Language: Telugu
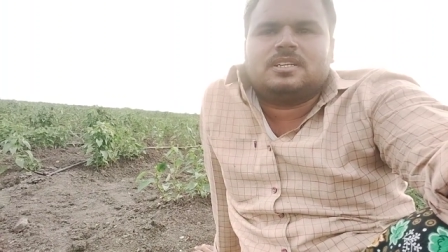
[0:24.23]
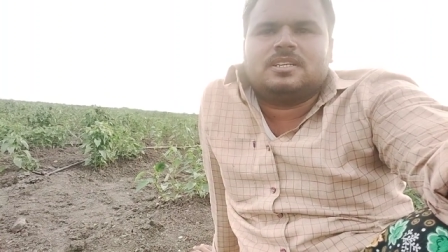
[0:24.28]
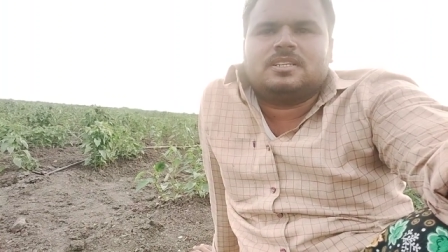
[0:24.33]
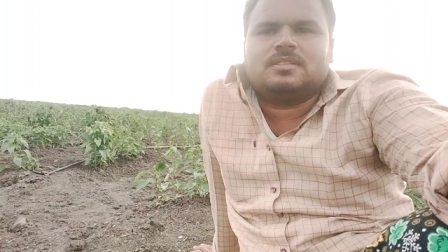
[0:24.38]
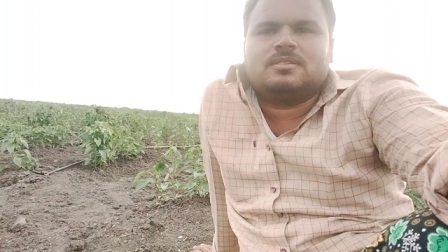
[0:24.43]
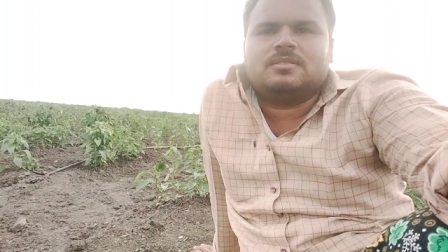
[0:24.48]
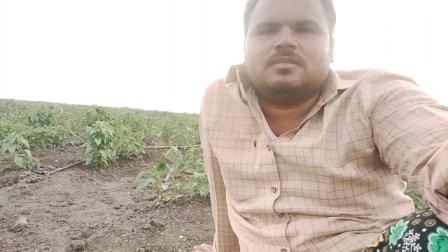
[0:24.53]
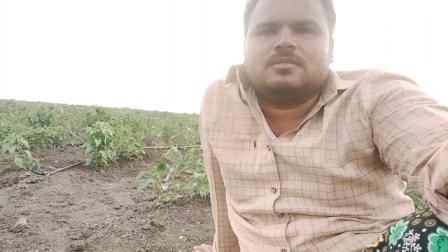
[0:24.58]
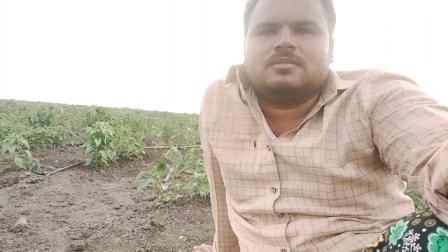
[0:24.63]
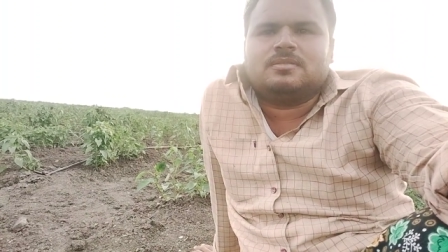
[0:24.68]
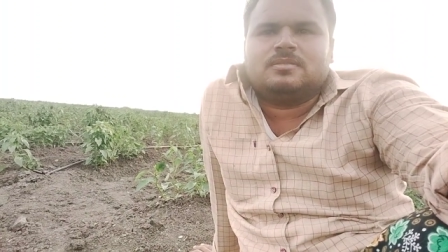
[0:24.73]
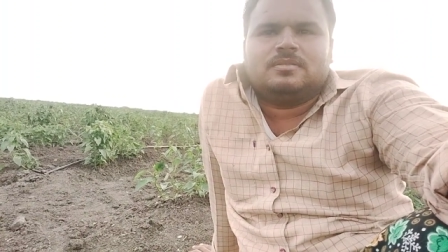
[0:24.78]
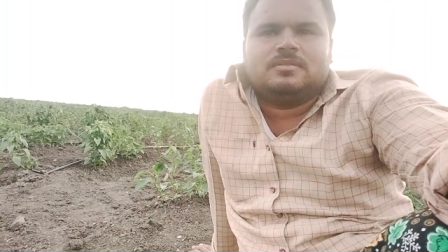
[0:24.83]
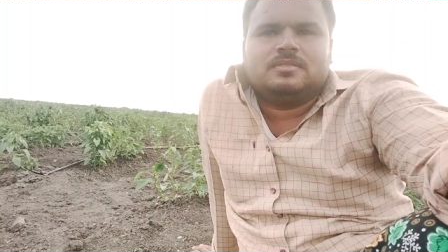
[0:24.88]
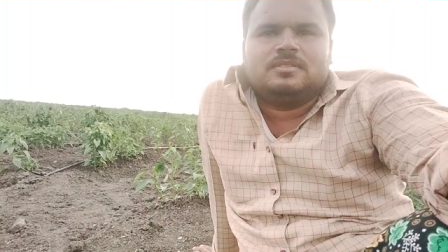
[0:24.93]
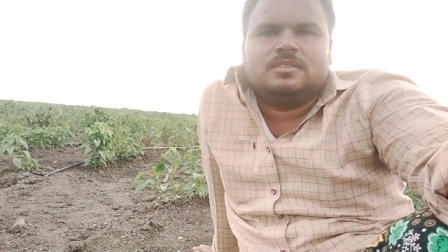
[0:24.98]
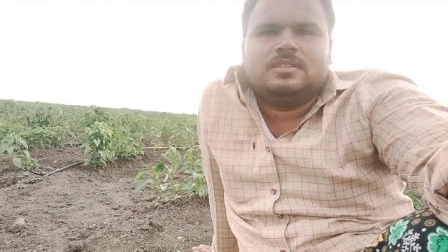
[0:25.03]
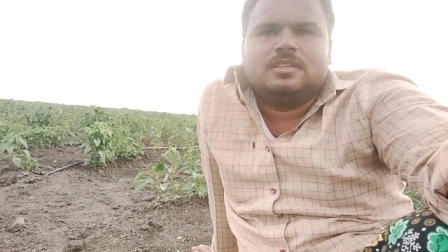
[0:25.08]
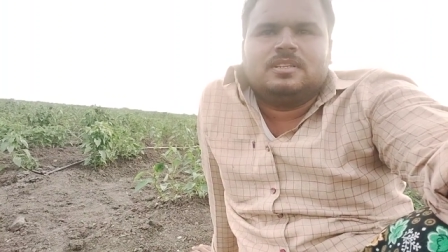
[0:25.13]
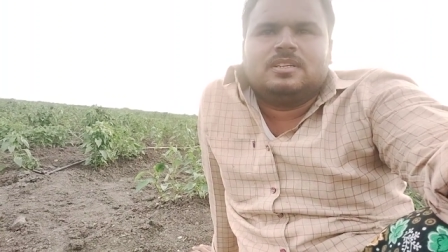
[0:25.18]
రైతులు
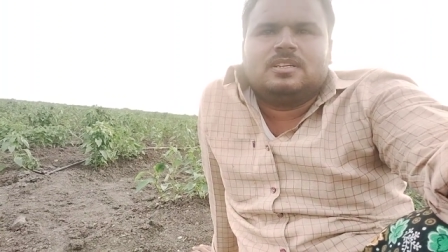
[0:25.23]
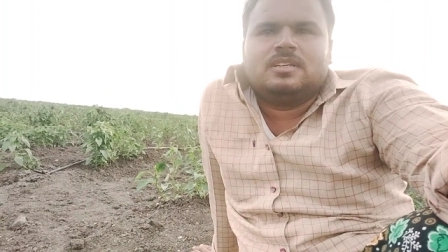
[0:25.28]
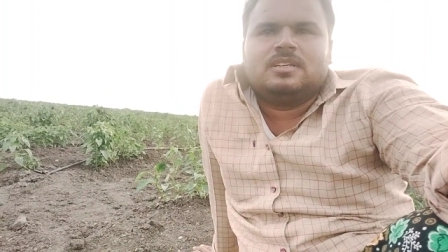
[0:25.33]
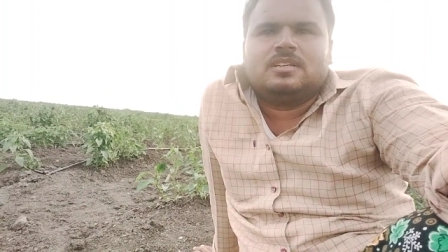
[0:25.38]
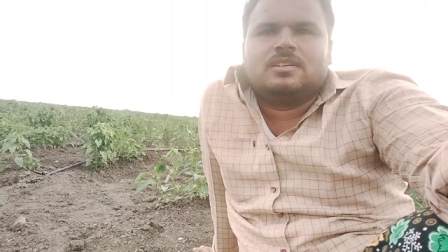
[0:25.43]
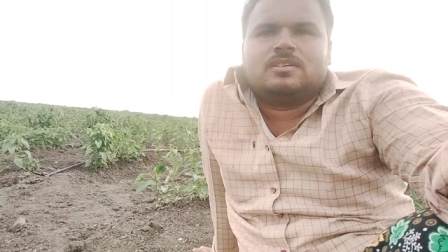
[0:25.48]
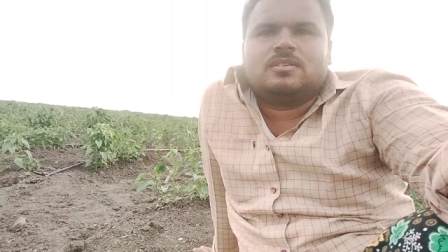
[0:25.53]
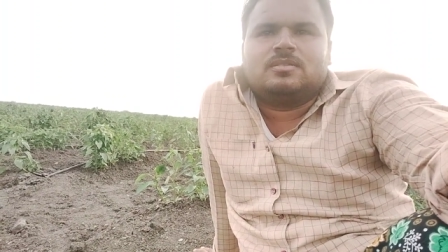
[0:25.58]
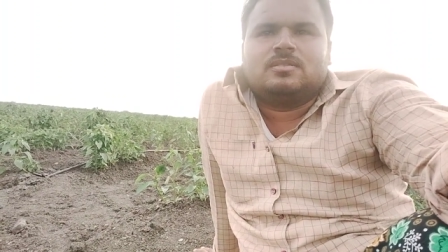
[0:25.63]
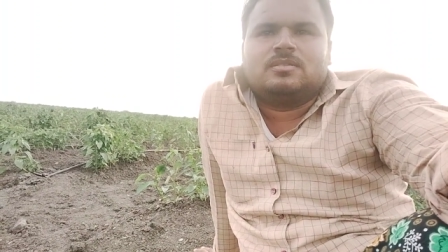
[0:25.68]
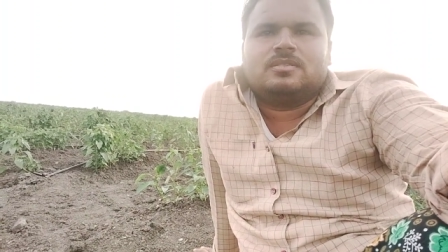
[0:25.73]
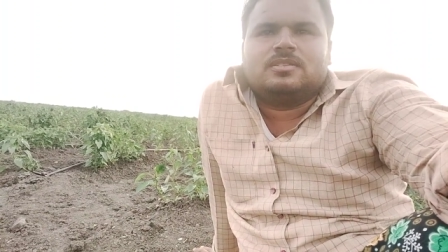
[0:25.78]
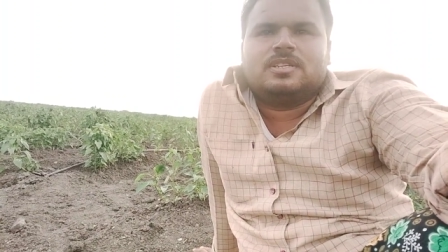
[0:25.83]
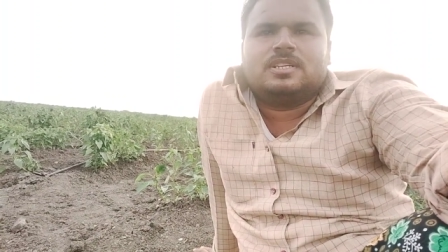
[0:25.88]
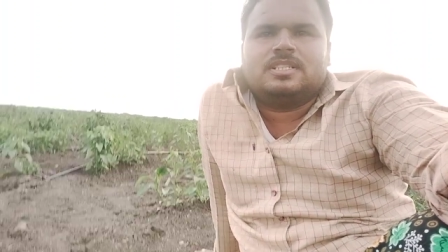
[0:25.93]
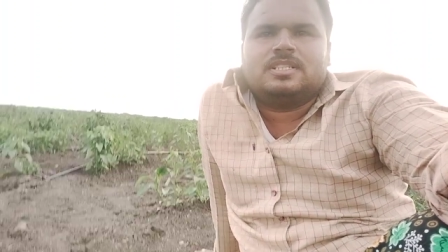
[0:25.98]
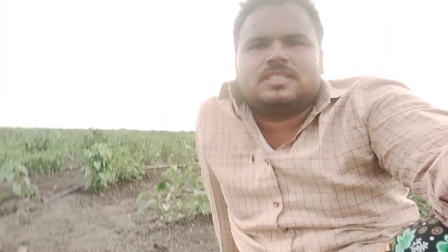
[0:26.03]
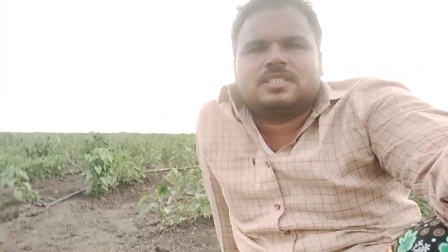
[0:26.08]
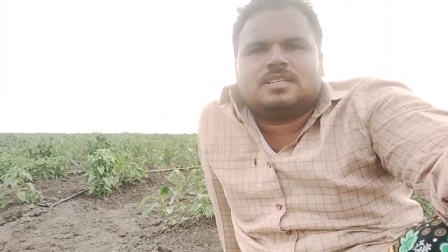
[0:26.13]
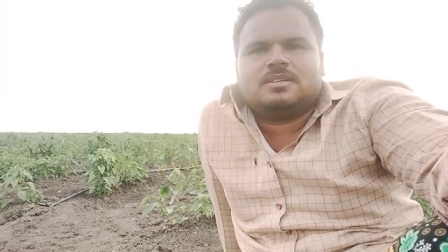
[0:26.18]

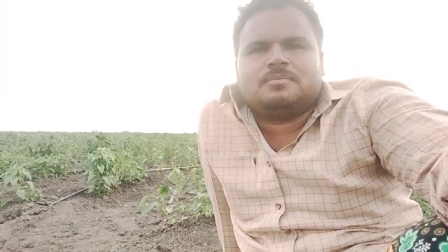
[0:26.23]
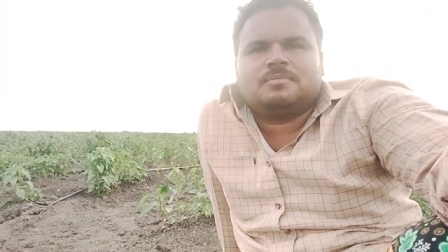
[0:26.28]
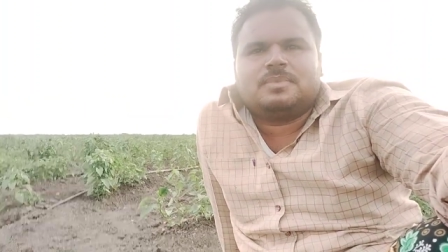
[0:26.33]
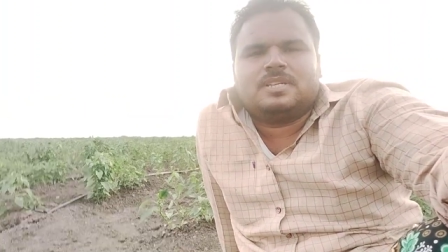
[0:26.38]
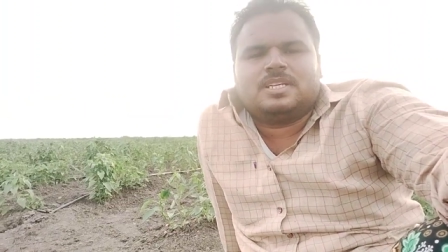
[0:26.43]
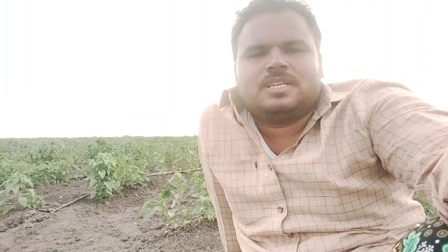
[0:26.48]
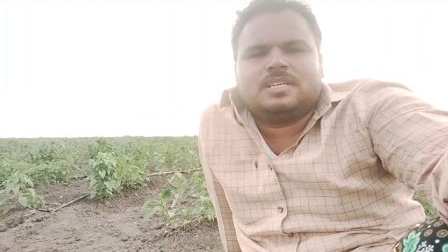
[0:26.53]
గోద్రేజ్ కంపెనీ